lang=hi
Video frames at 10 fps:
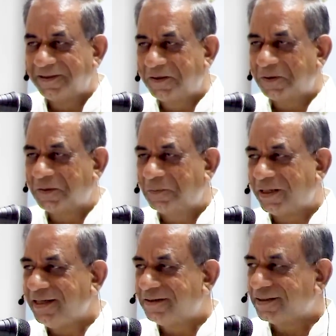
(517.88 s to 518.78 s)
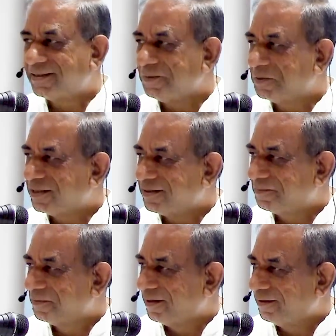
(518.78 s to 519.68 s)
तो बड़ी इंटरेस्टिंग मुझे
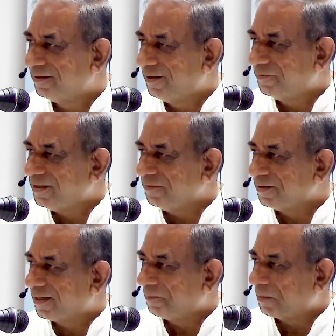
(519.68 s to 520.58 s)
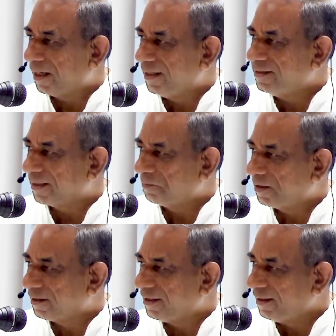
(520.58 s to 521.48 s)
दिव्य जीवन के पहले ही
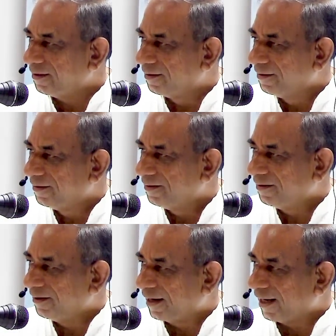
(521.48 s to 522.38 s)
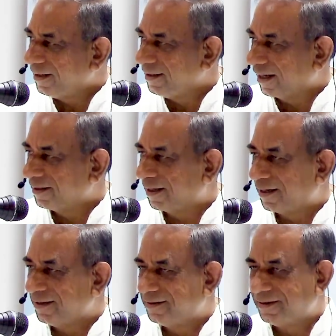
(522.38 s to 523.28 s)
चैप्टर की लाइन याद आ
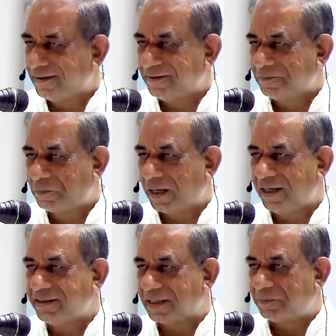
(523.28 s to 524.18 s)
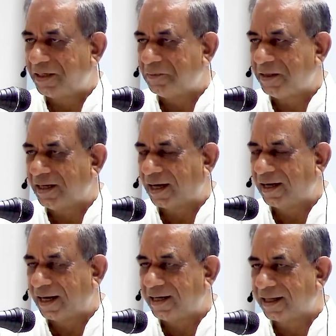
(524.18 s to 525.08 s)
रही थी पहले ही चैप्टर में
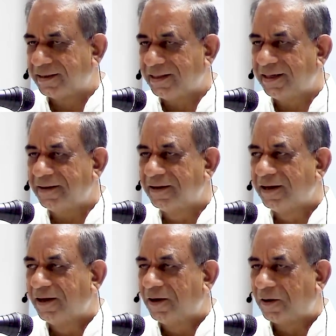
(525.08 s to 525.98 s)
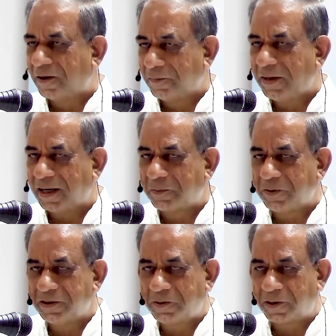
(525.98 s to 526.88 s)
लाइन आती है और मैं आपको
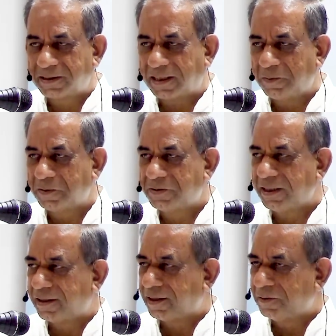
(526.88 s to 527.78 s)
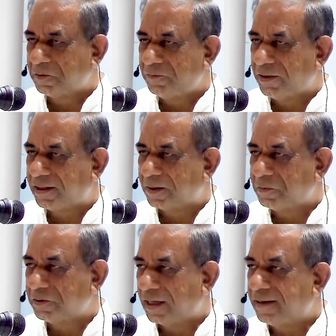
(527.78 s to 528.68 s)
ये थोड़ा सा अनुभव शेयर कर दूँ वेलकम कम
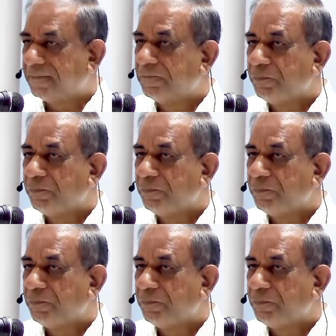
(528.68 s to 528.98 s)
टू दैट